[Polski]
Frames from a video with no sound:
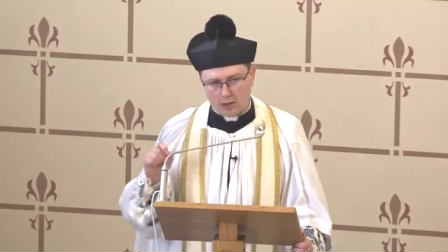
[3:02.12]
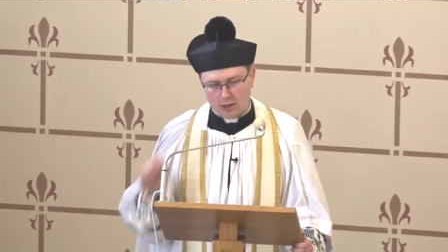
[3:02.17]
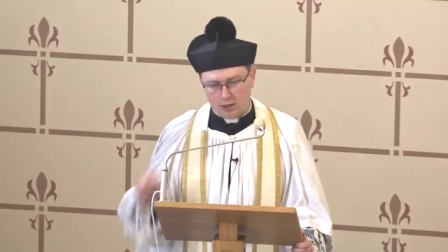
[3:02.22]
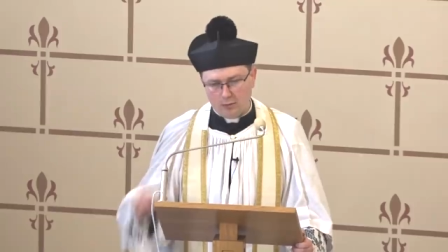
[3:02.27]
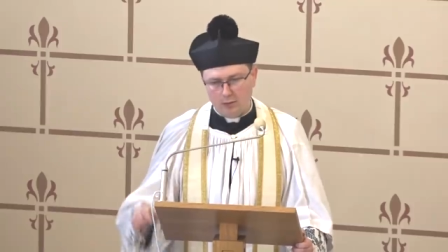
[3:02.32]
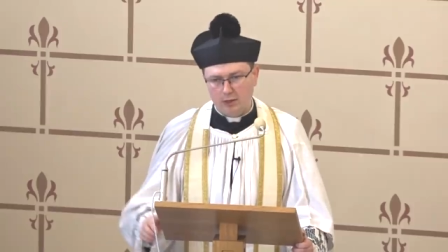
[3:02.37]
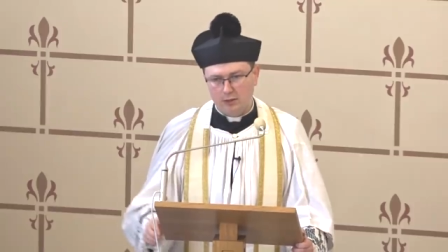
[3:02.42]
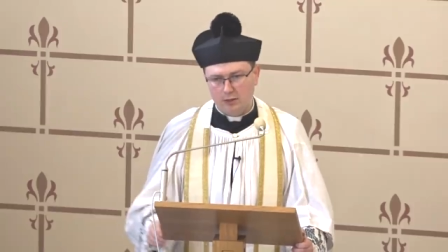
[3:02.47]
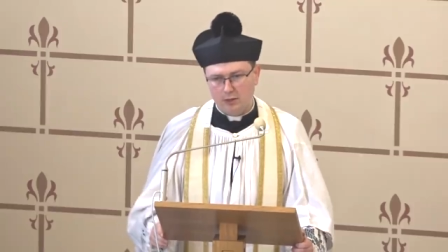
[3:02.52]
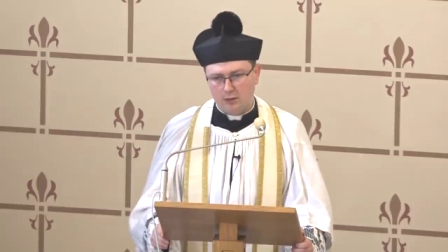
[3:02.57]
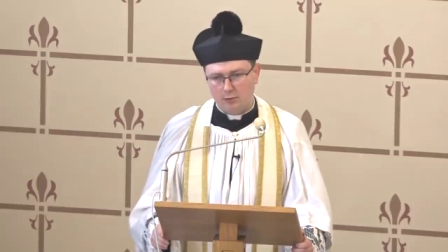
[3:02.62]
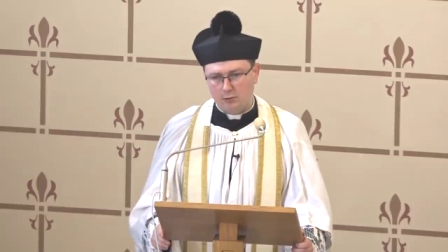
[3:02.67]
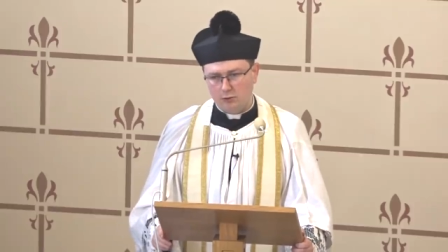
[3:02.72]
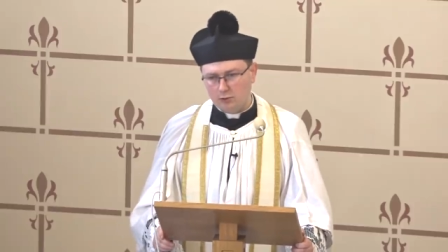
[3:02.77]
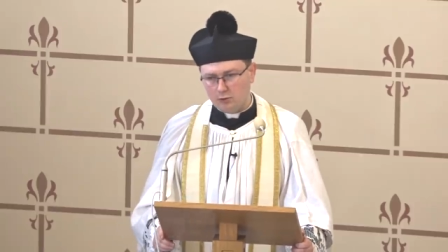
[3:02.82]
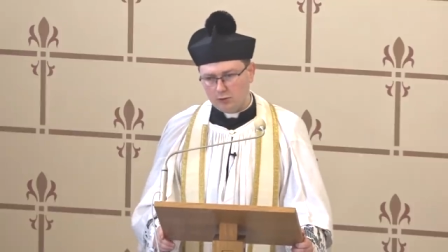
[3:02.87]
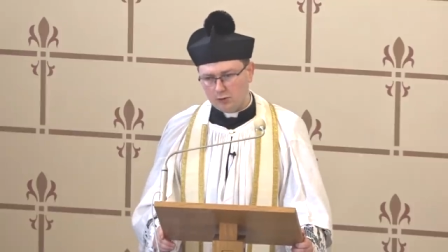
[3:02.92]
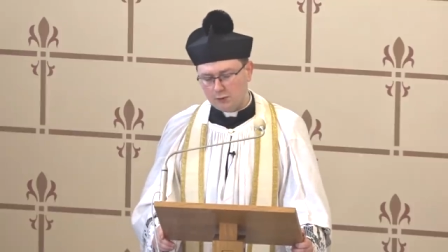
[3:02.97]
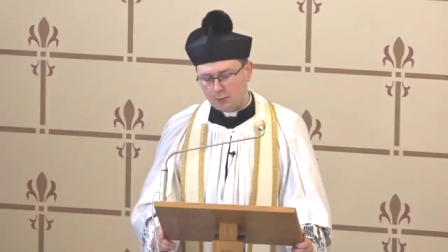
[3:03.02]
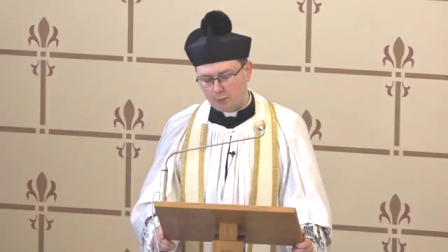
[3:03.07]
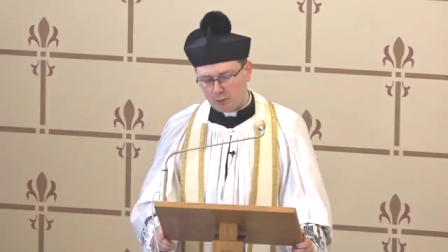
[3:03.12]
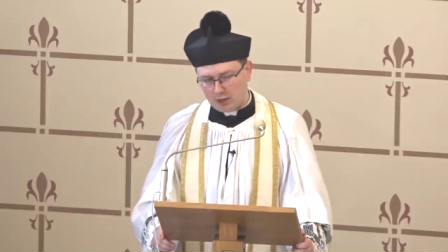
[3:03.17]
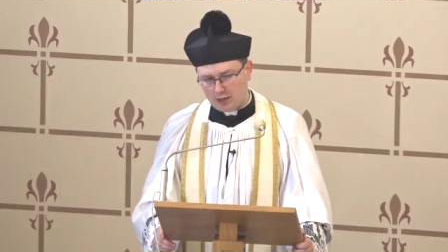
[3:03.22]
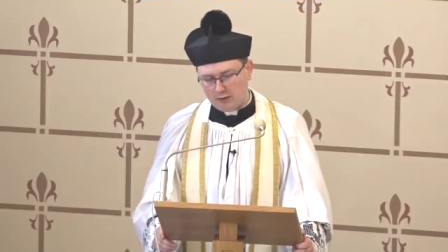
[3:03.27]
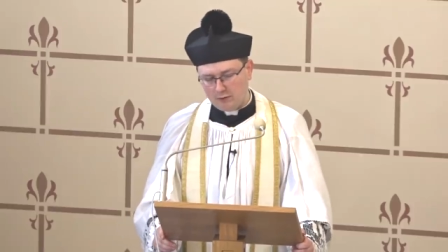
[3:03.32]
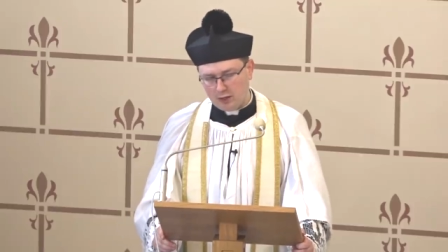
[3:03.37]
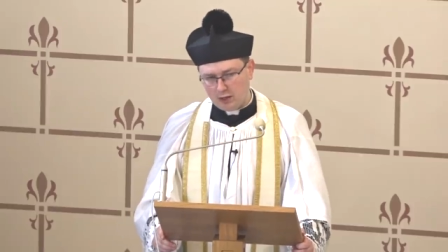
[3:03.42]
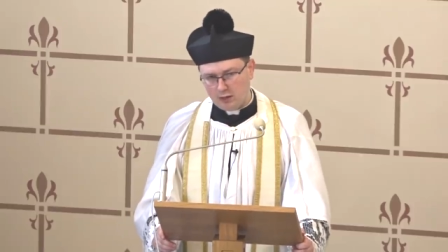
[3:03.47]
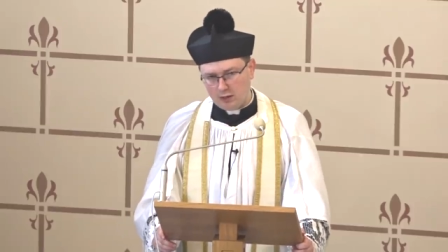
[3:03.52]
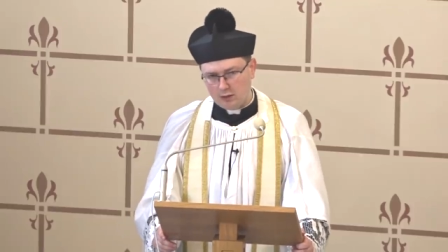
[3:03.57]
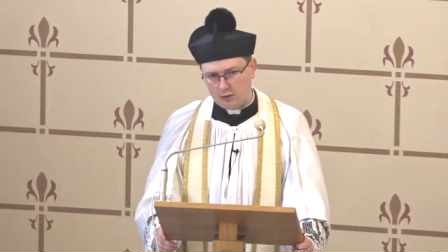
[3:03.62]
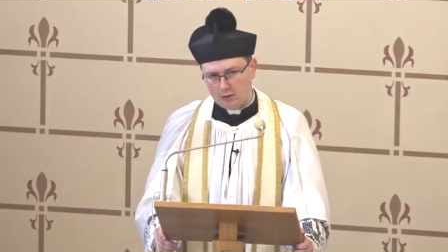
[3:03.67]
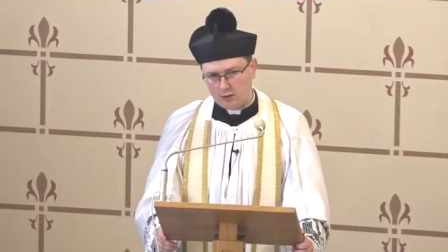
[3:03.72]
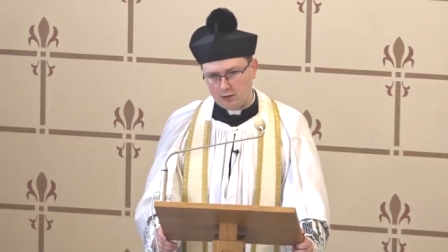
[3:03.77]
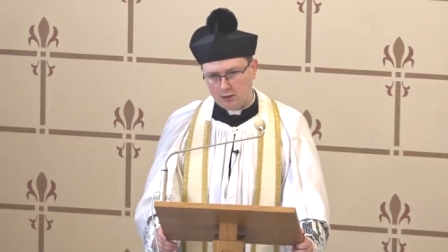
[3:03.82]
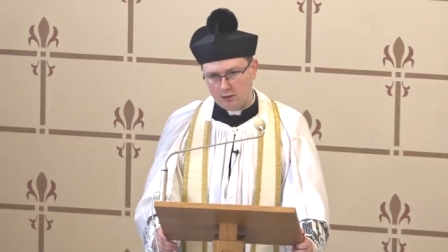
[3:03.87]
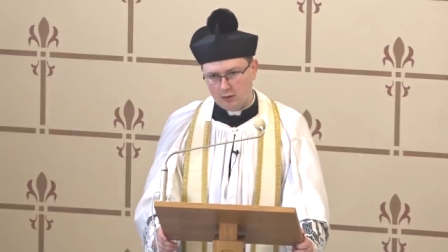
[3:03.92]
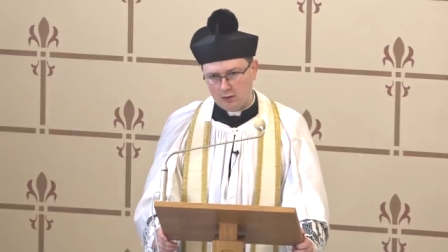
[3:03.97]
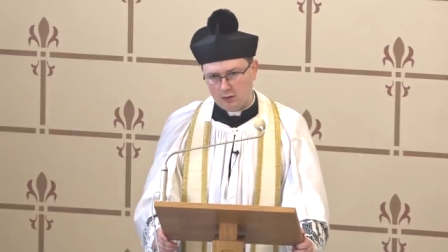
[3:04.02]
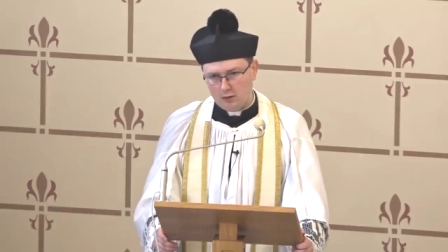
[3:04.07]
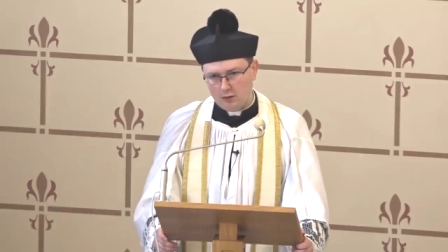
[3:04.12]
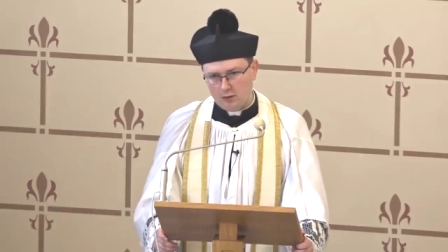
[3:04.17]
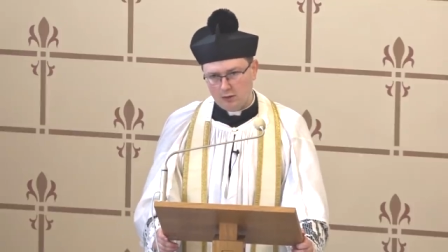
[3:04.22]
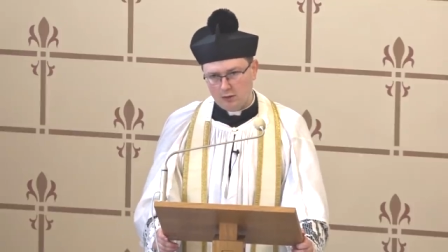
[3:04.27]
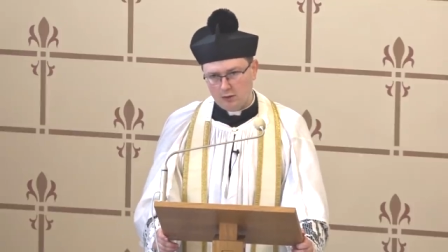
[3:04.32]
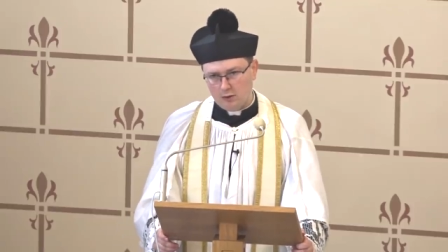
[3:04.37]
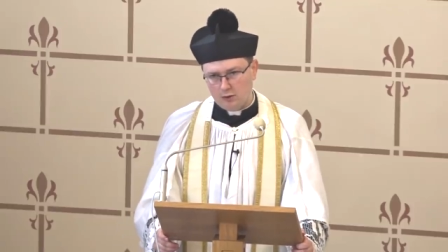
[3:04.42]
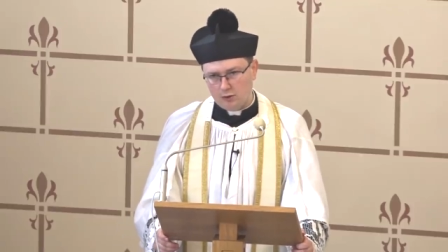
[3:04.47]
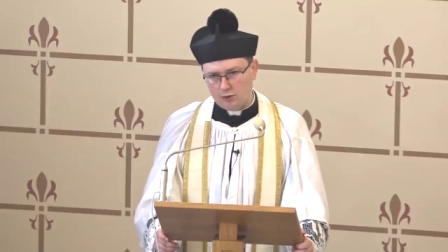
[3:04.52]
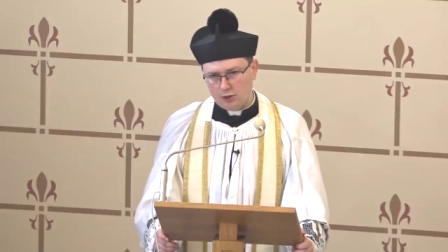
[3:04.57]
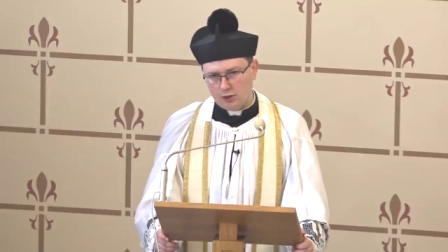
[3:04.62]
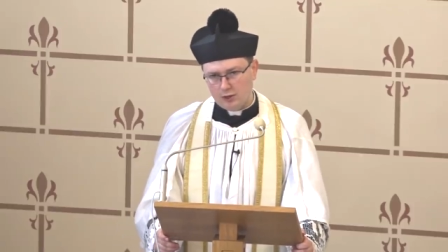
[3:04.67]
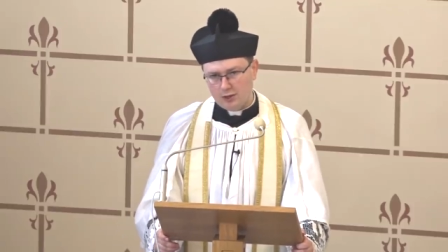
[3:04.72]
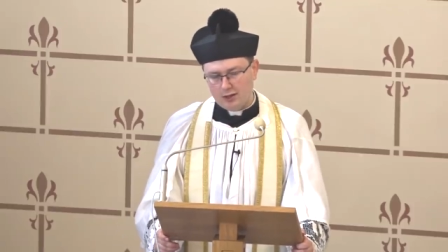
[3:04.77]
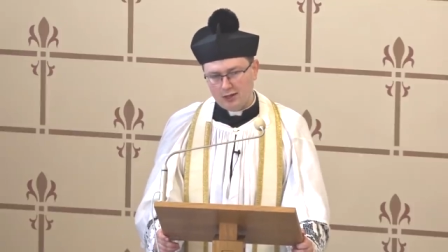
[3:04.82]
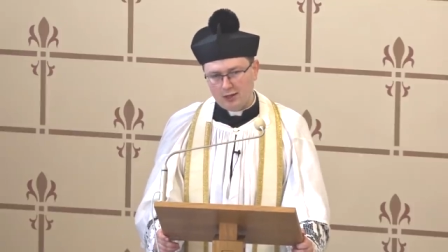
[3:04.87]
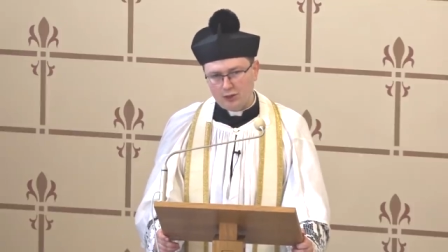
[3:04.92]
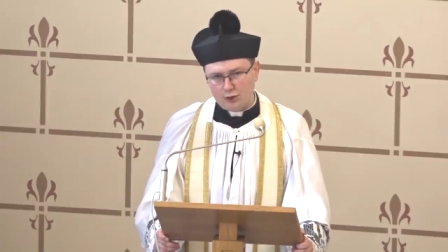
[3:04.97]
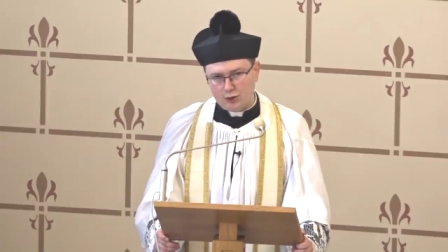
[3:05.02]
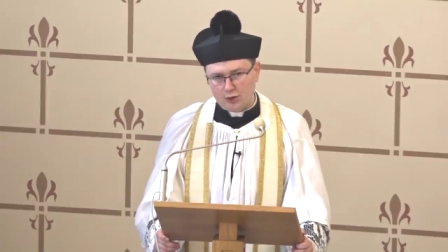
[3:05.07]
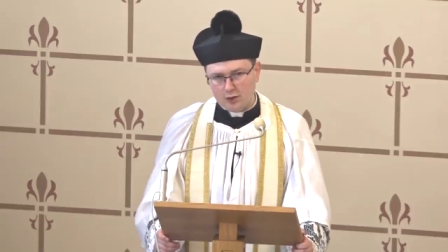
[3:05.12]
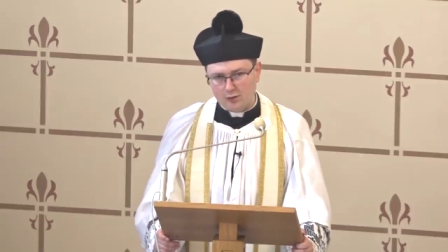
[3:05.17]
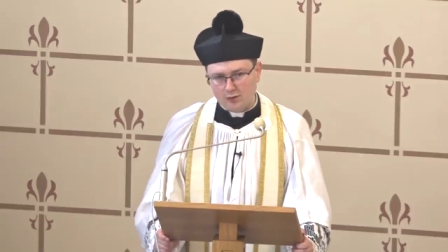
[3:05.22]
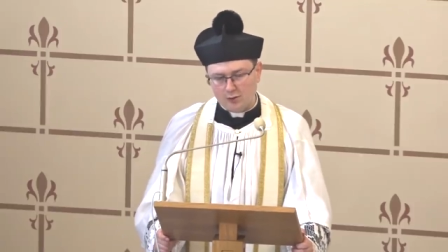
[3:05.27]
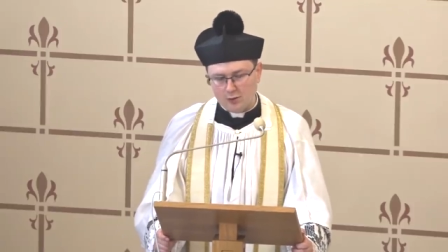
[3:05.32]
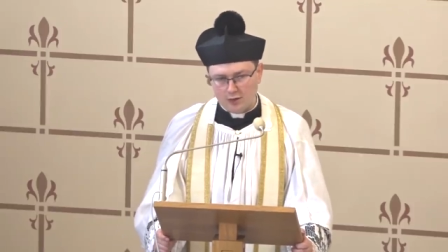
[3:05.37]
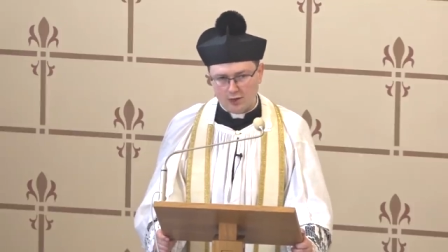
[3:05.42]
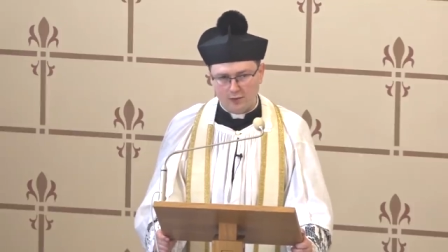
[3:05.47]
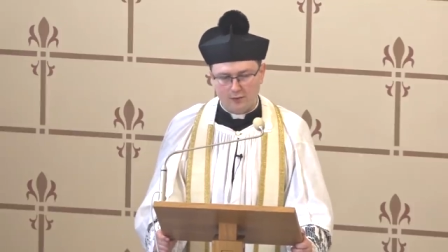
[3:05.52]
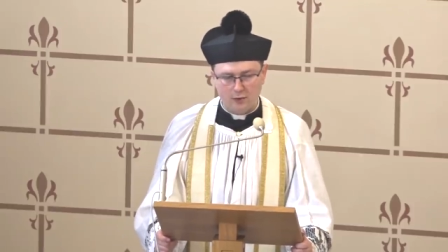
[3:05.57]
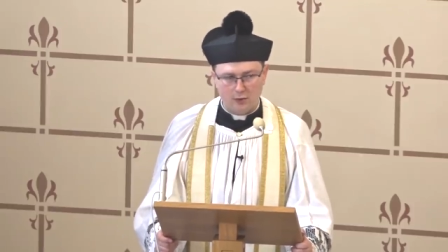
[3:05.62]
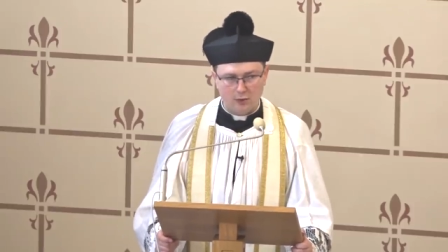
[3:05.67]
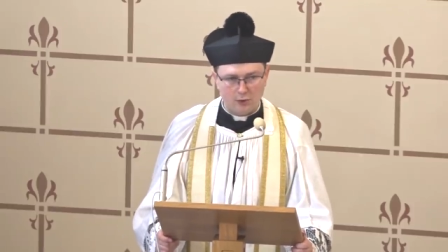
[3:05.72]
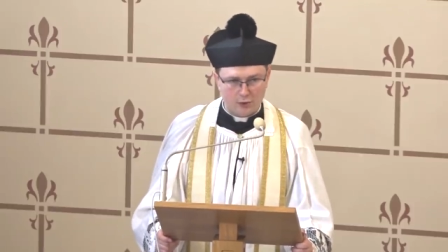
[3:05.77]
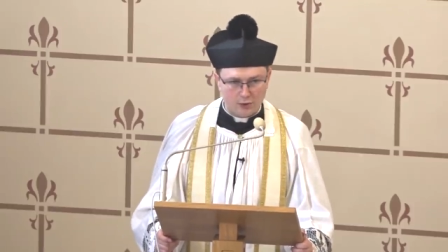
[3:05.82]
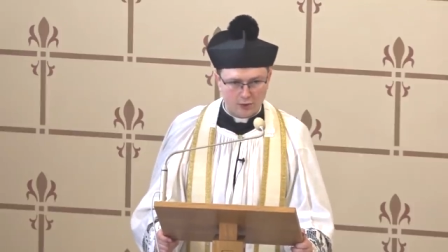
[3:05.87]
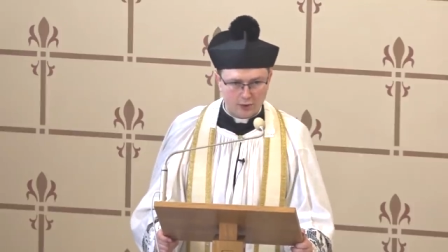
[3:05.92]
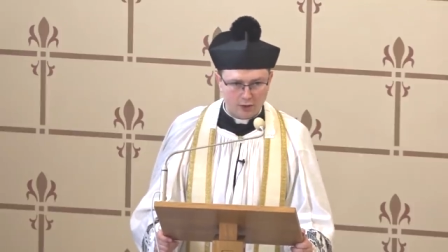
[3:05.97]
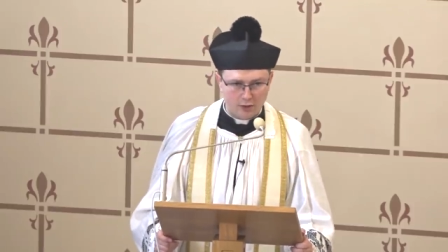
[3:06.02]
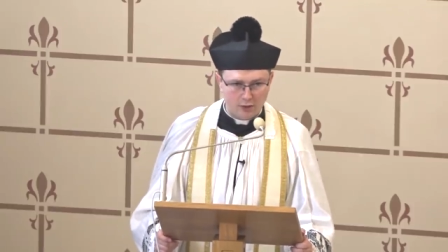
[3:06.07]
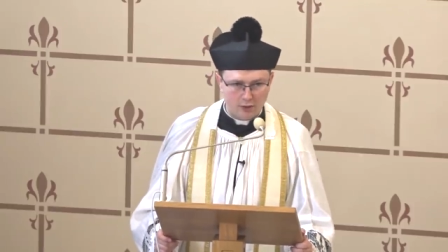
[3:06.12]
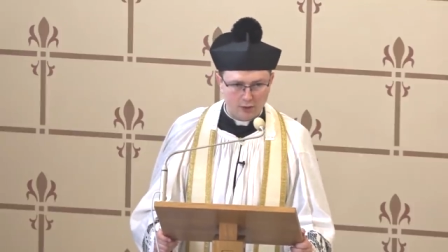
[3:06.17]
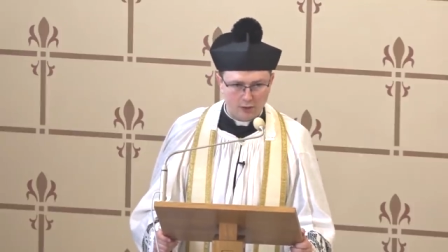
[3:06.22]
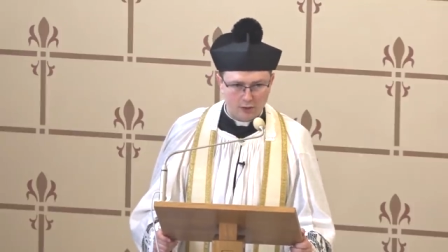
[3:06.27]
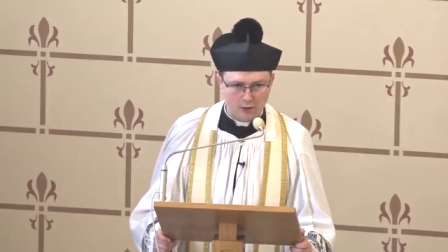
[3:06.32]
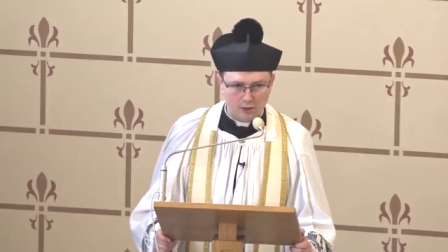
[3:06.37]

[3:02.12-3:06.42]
elementem, który sprawia, że nasze codzienne życie